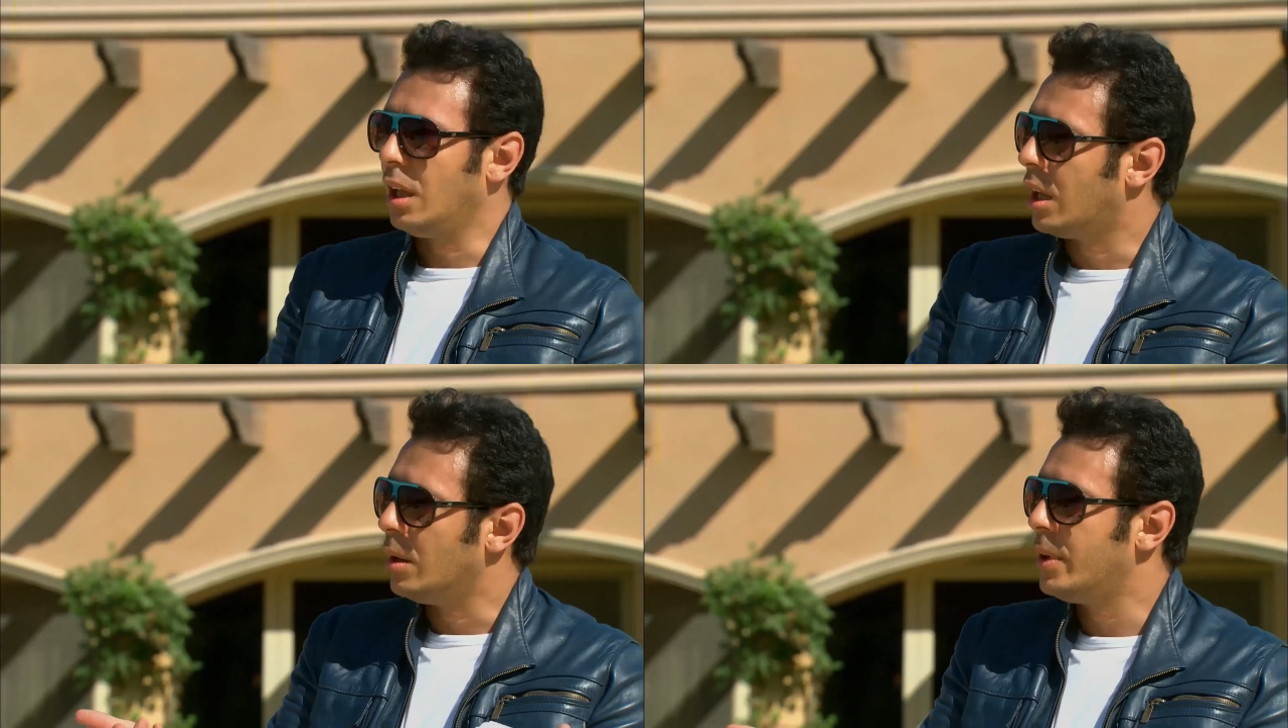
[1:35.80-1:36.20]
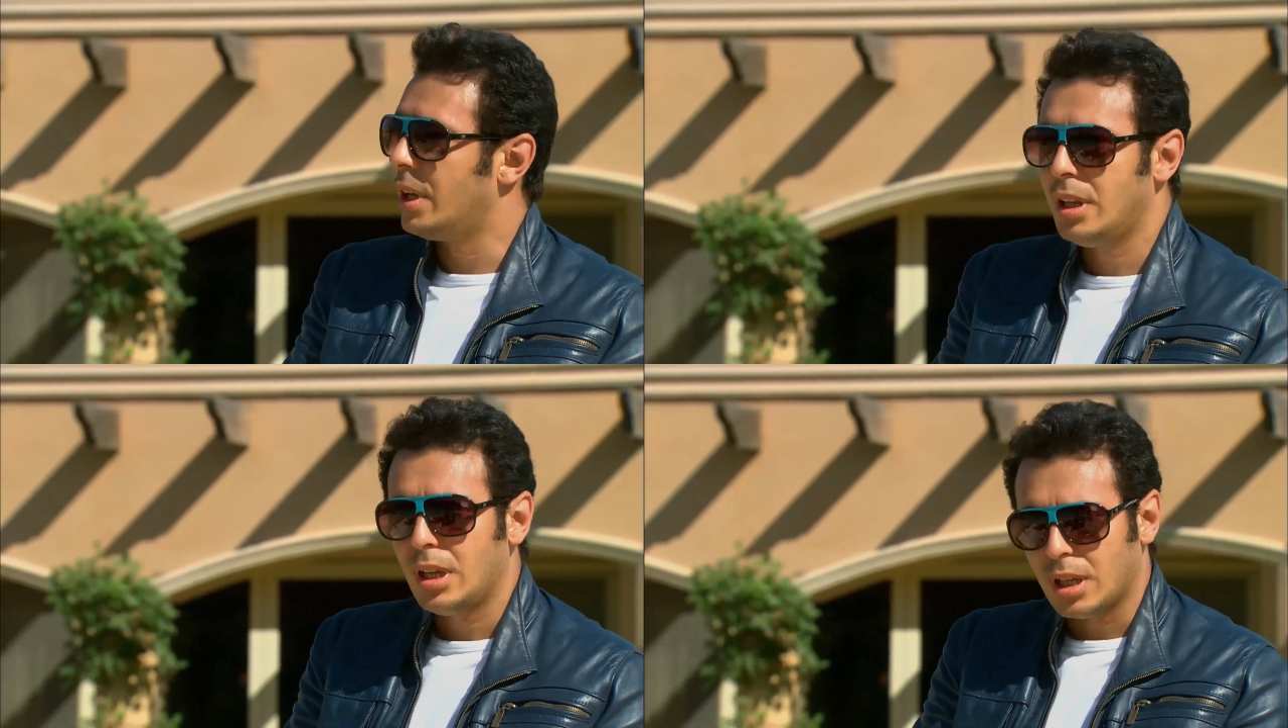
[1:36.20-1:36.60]
نيجي يا بيه
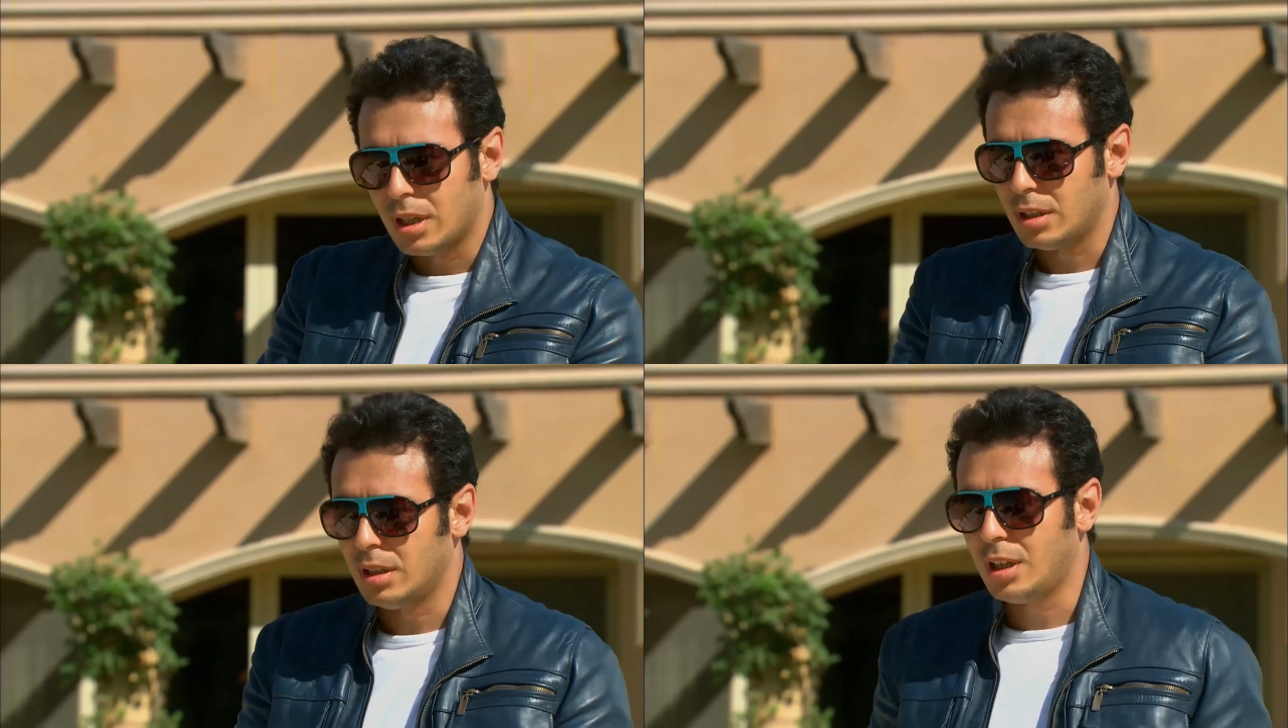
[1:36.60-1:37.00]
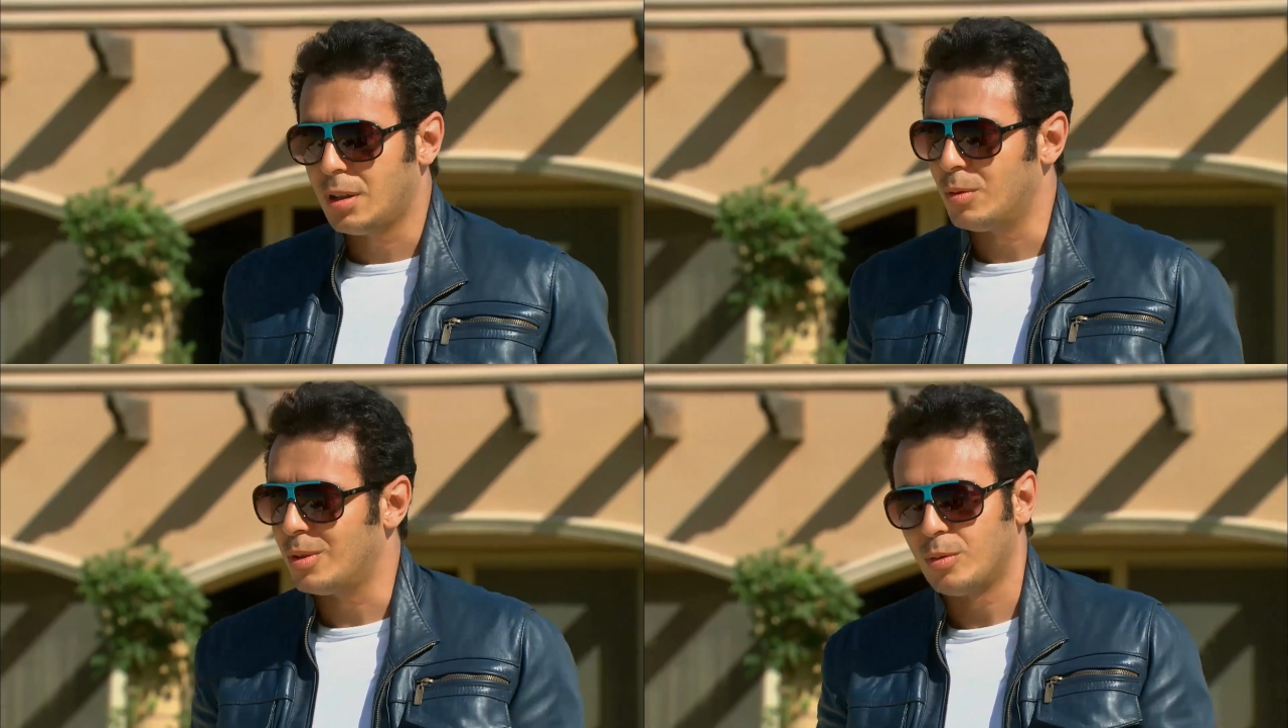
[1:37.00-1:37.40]
نيجي نيجي
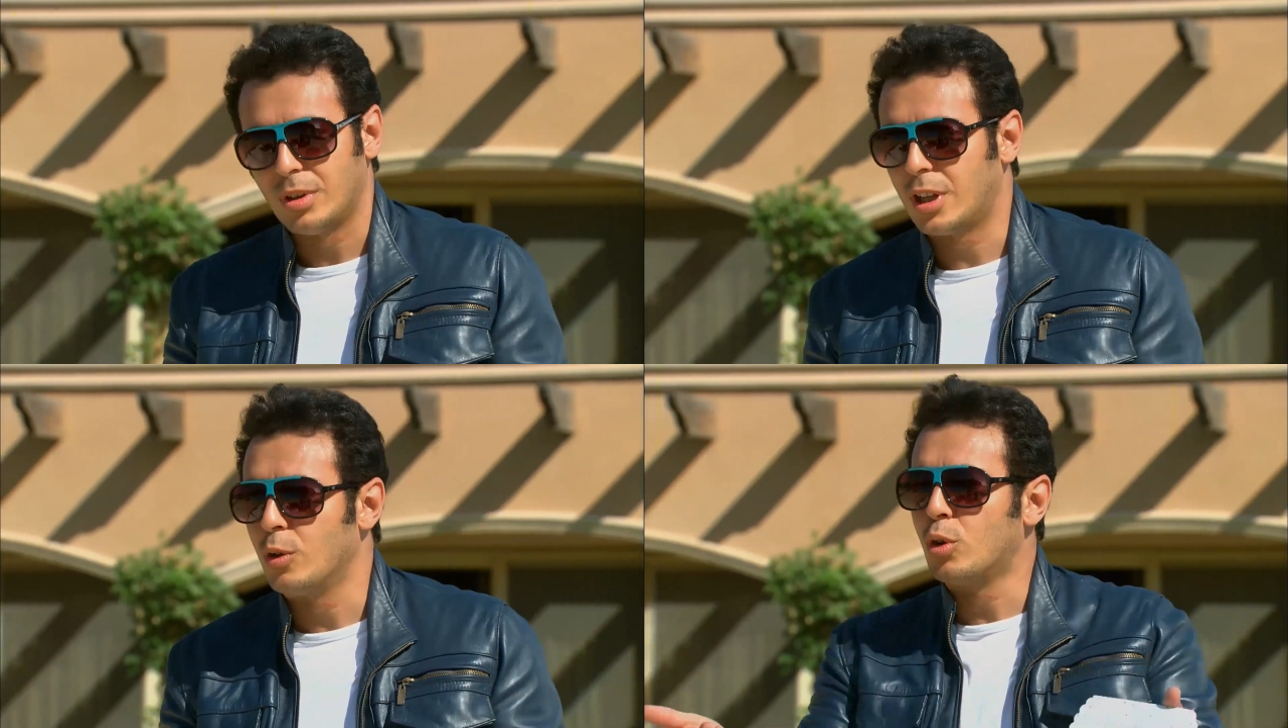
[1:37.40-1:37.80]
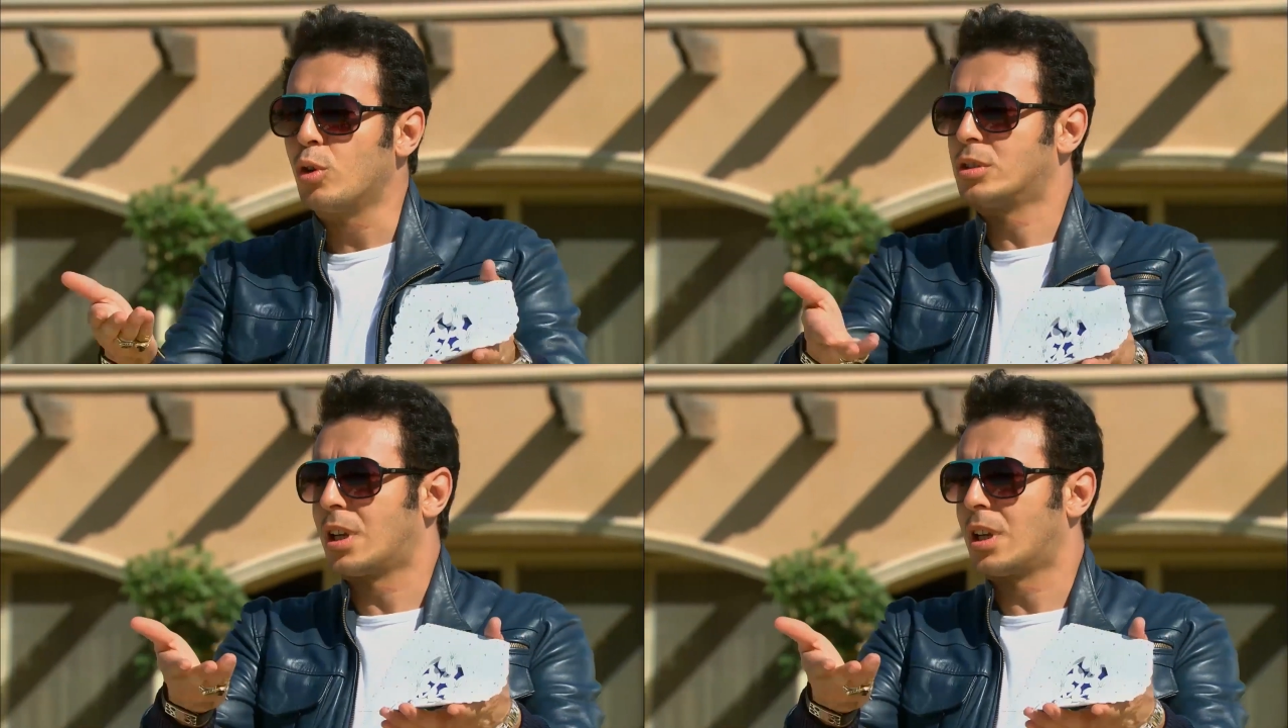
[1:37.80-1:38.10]
بقى نيجي ونرقص